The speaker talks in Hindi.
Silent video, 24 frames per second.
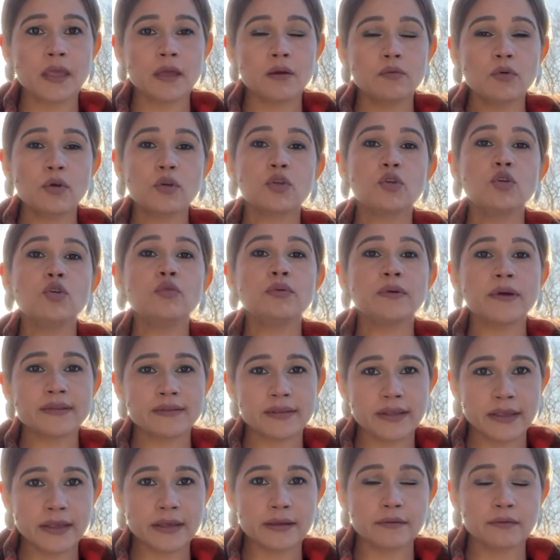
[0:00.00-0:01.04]
वो क्यों
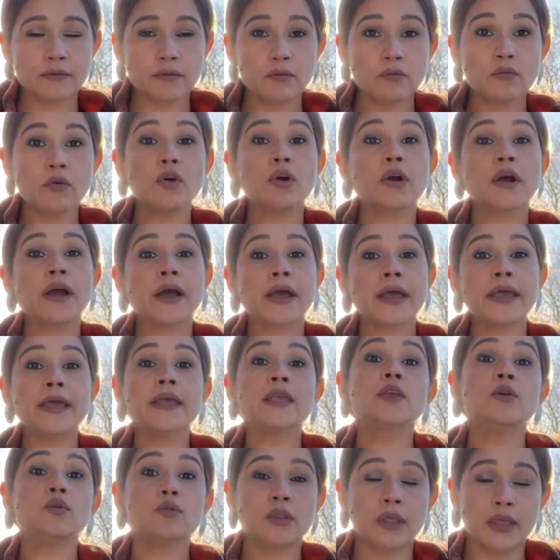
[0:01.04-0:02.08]
फंसे हैं वो गए
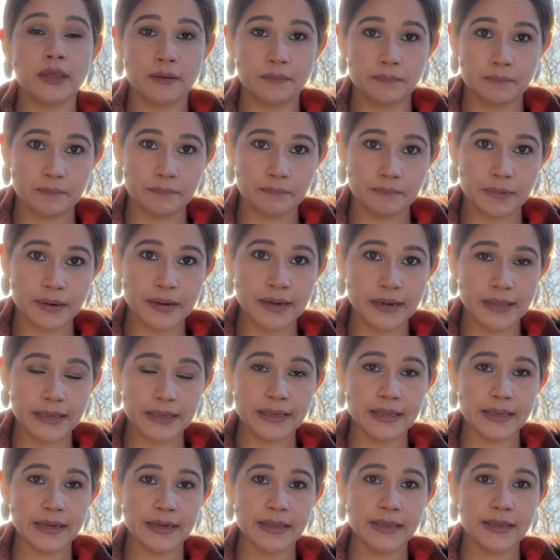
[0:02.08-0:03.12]
क्यों थे पढ़ने
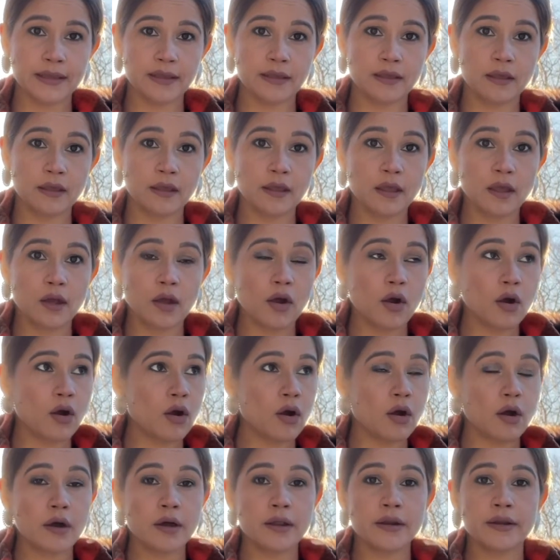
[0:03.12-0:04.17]
के लिए
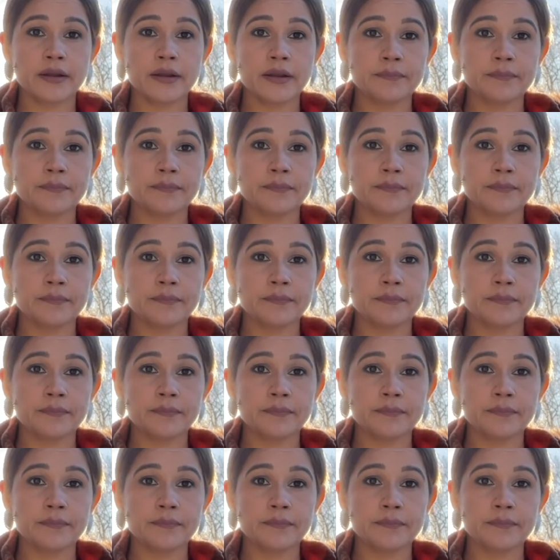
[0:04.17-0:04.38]
और